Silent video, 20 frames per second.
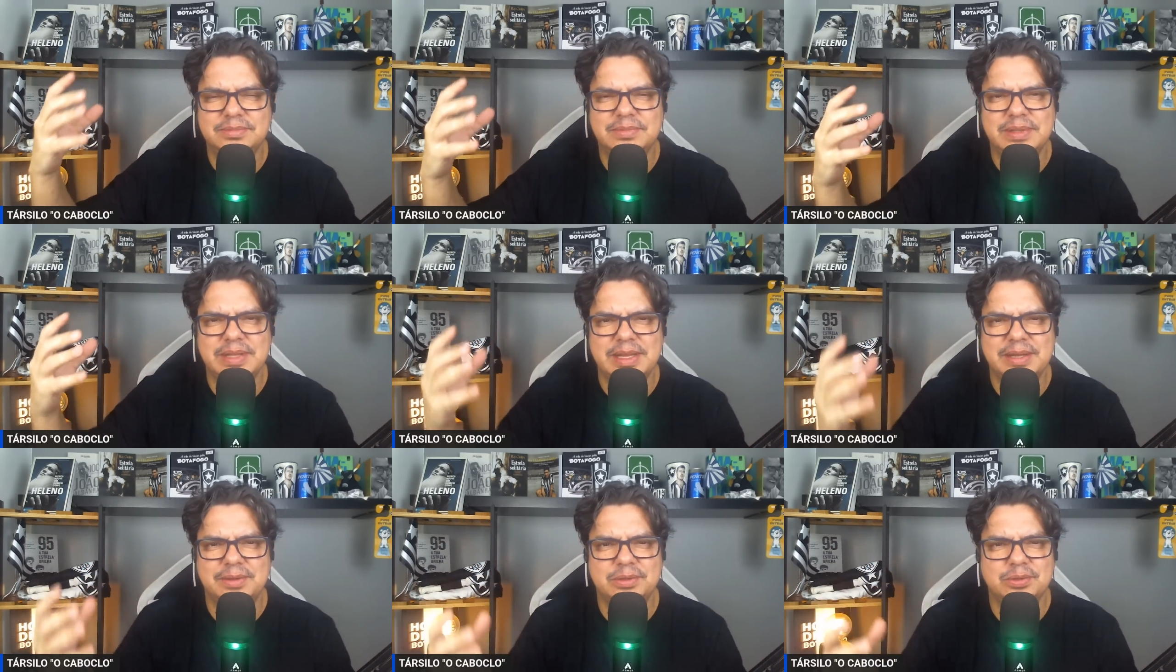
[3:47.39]

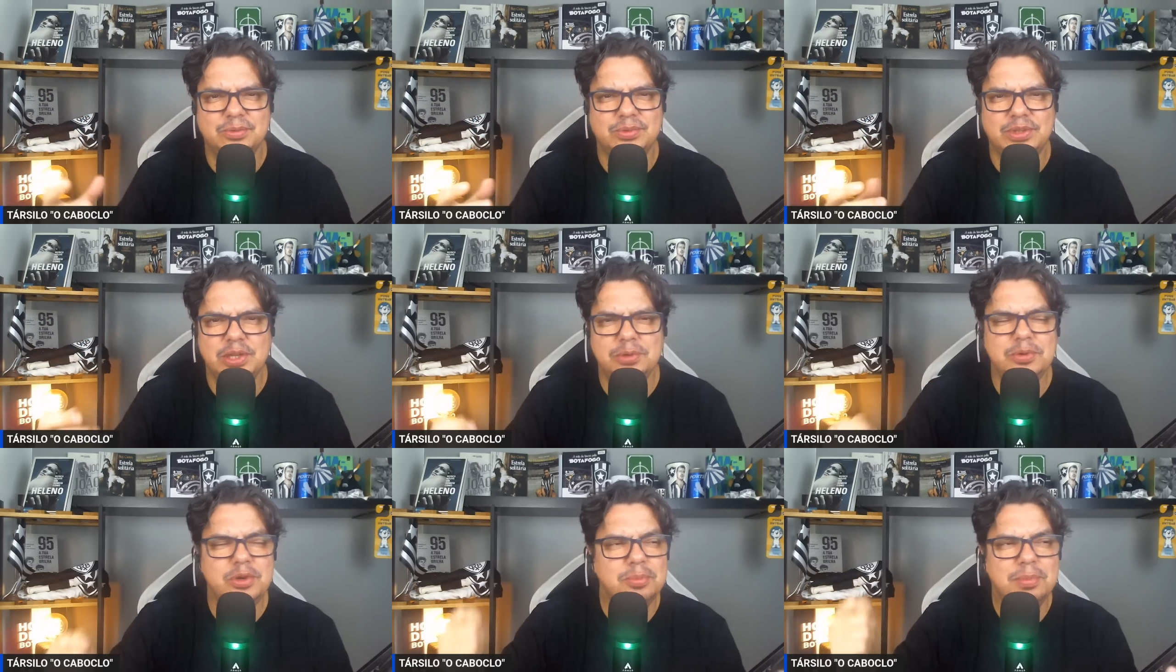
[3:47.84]
é, não
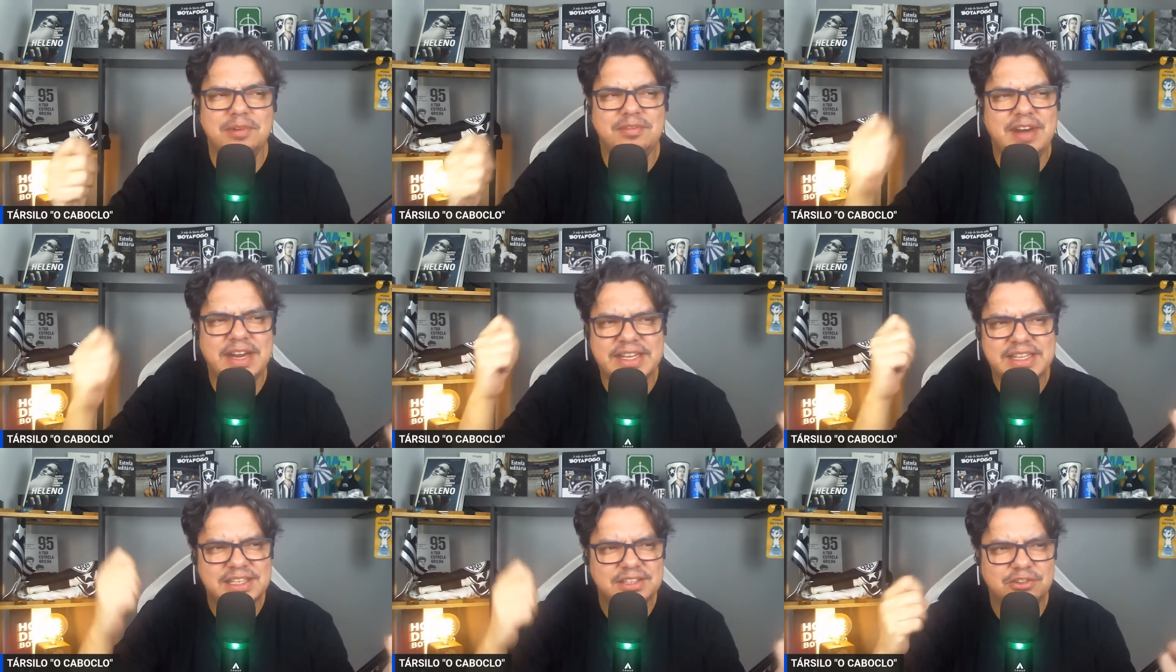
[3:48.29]
tenho nenhuma
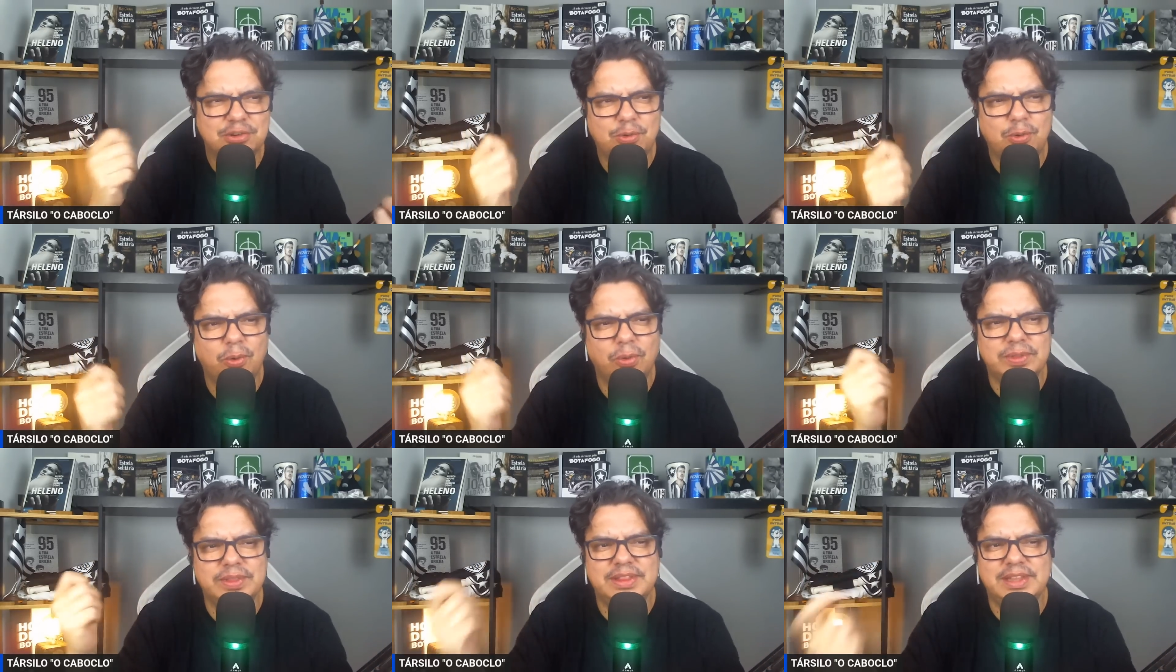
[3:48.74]
varinha de
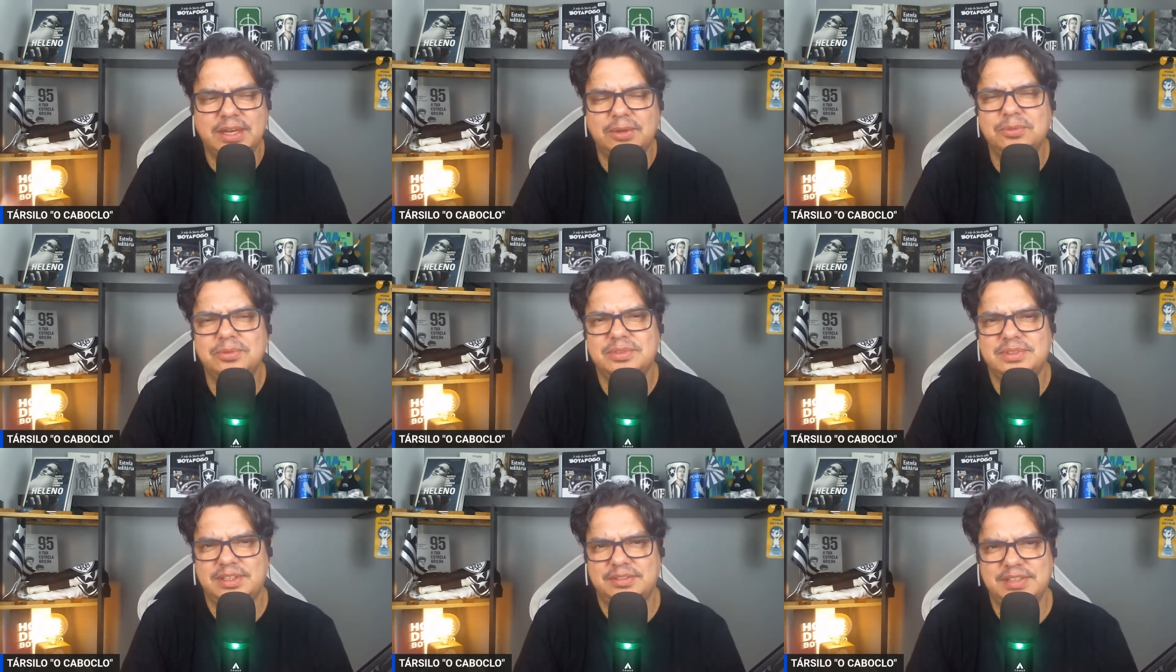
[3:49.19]

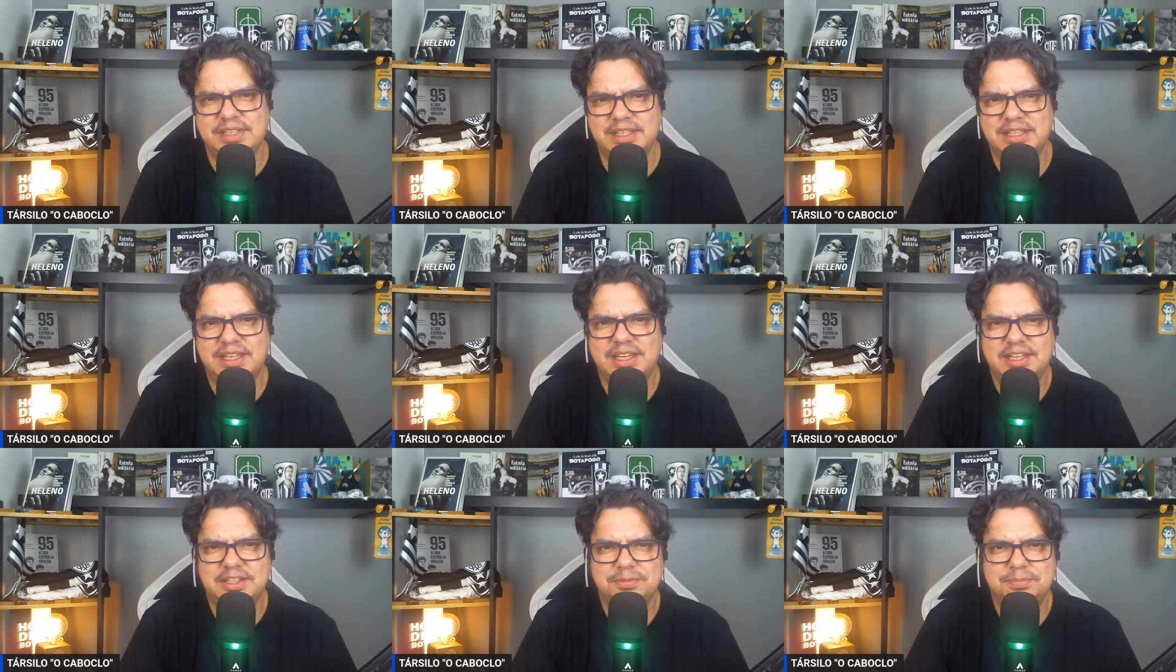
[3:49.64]
condão, na
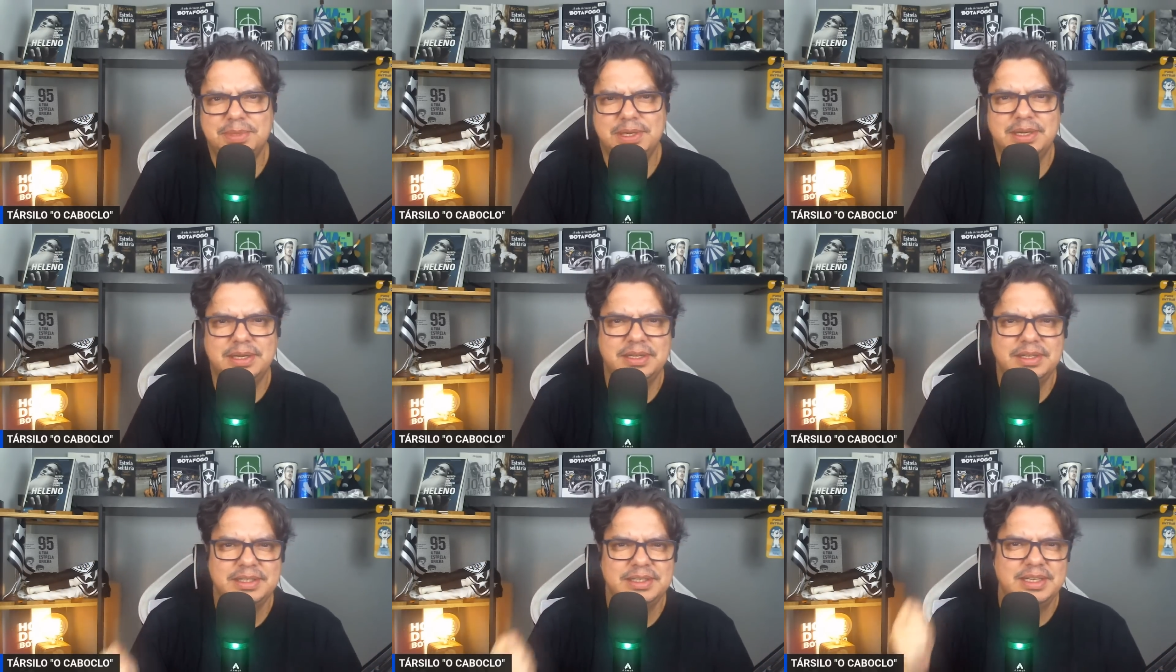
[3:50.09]
verdade,
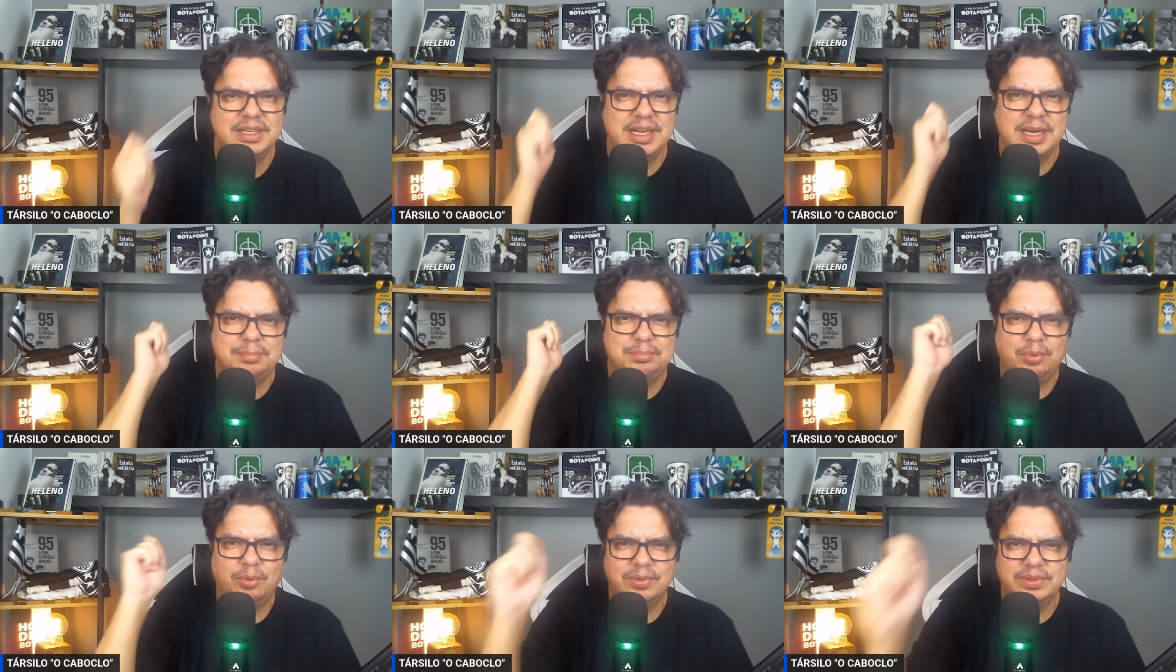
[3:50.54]
para
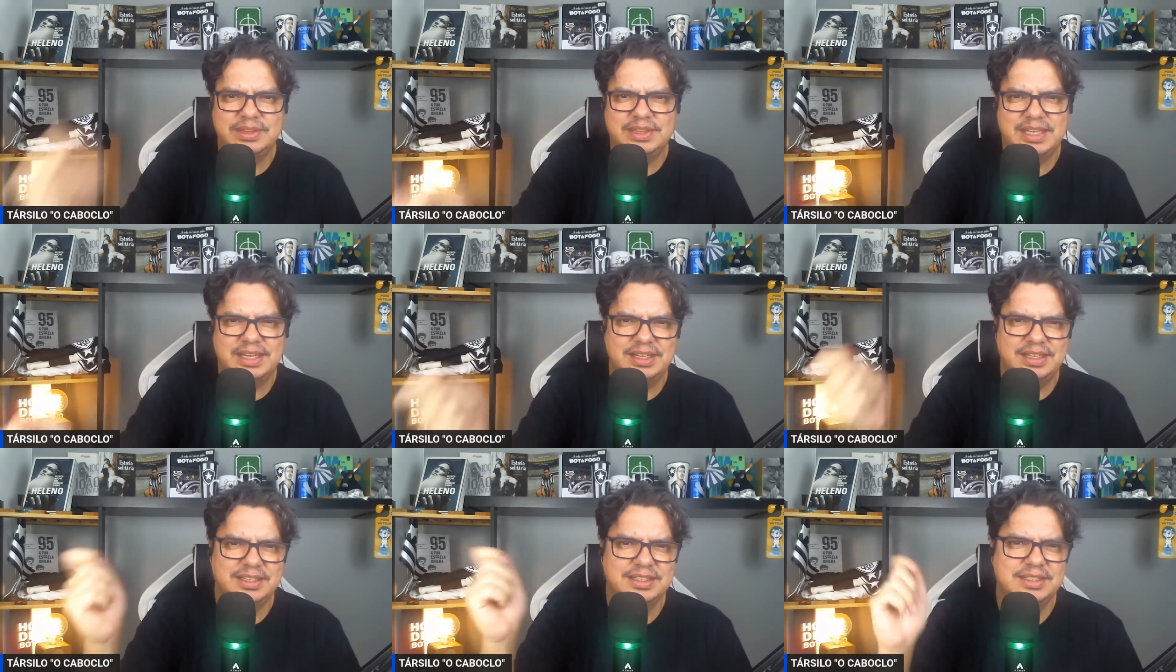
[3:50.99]

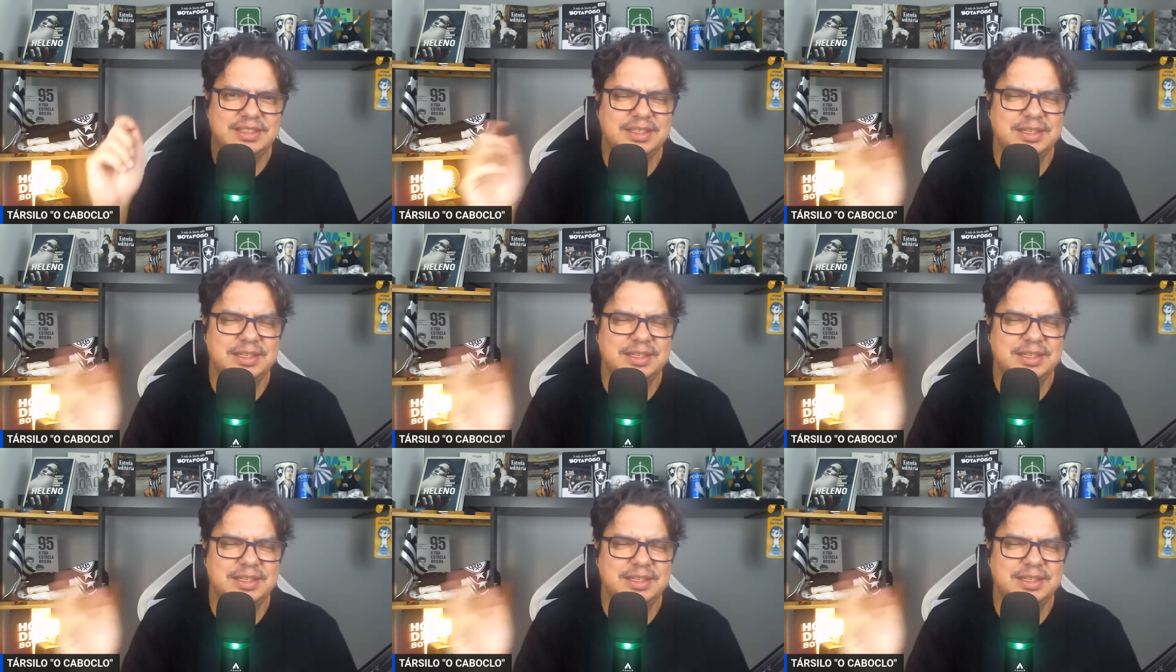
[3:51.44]
apontar